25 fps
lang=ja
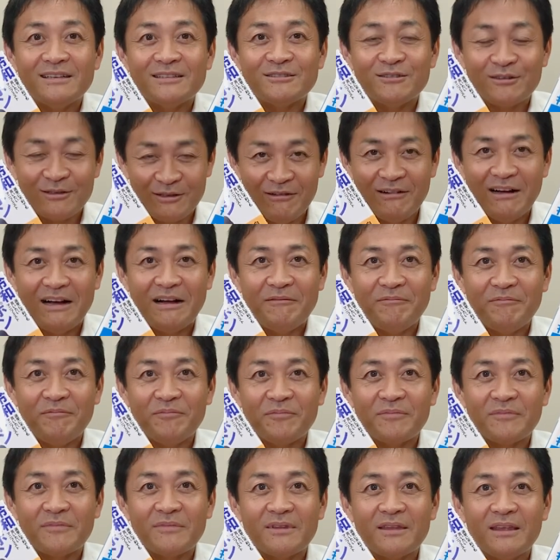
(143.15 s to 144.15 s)
それで
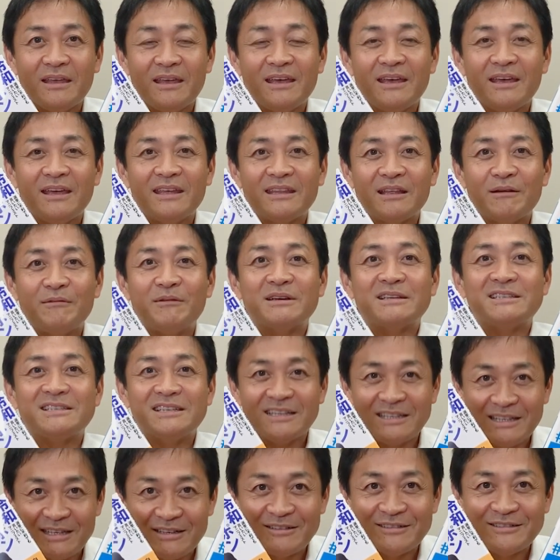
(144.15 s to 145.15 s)
は、えー、玉木
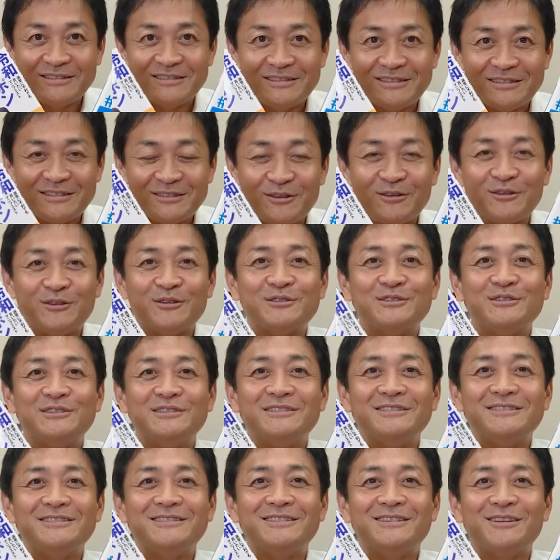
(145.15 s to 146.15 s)
チャンネル登
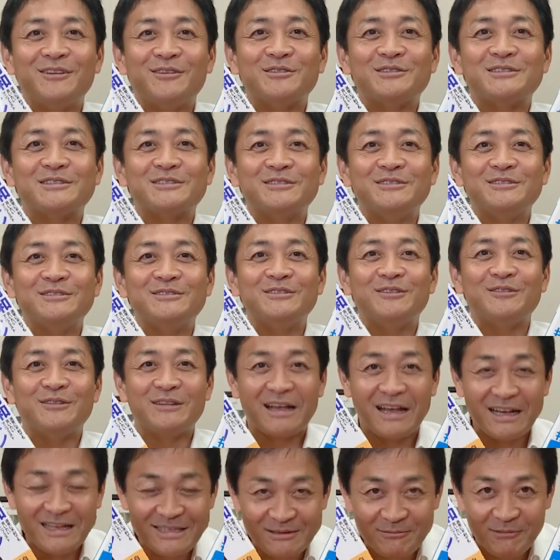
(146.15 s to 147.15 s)
録よろしくお
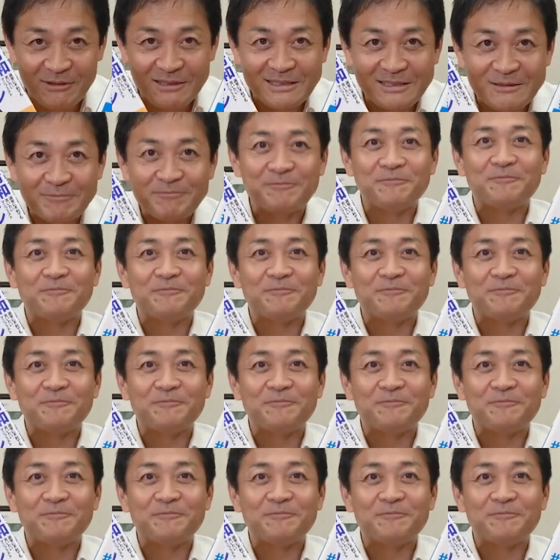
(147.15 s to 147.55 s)
願いします。